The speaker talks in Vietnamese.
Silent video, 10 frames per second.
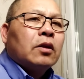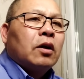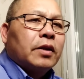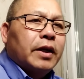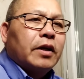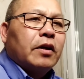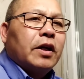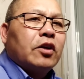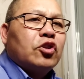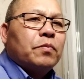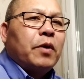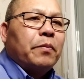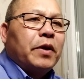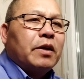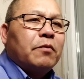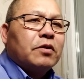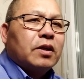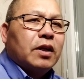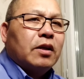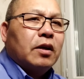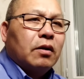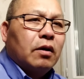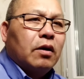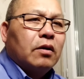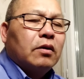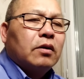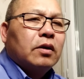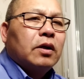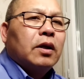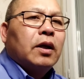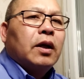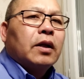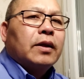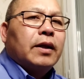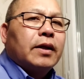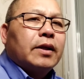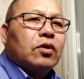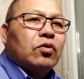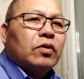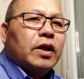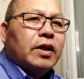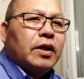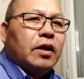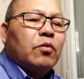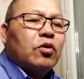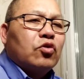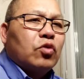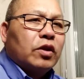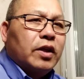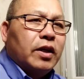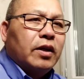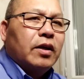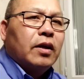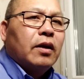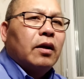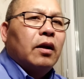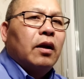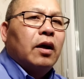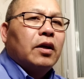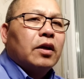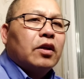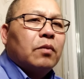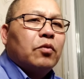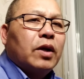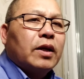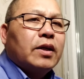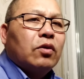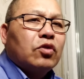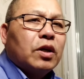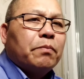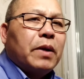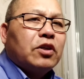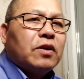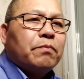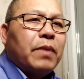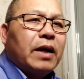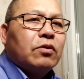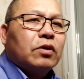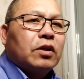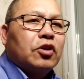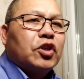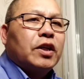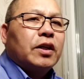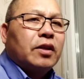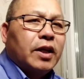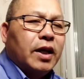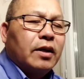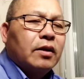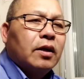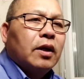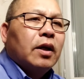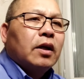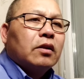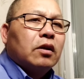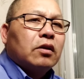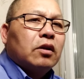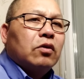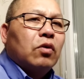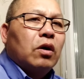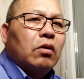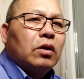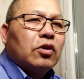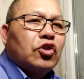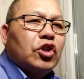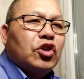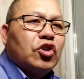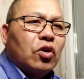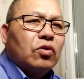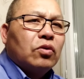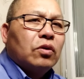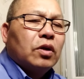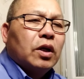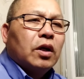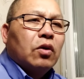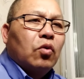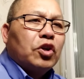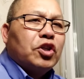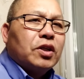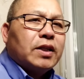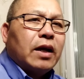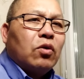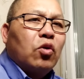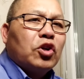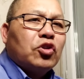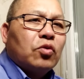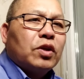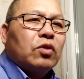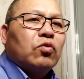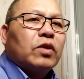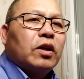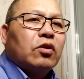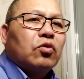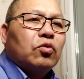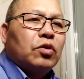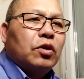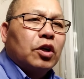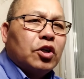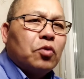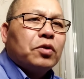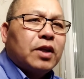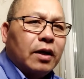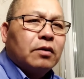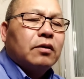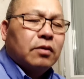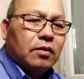tỏ đây nó đây chụp bỏ bây giờ mốt sẽ tới chờ lo chỉ đây tới tu tới kia mua đồ suốt tới lời giờ cho một lần kiểu chân ba chân ba đó tại giờ chế điện đi từ từ ô hô lử chi rong ô chỉ tại khoa rong chỉ tu đấy tu giờ trong giờ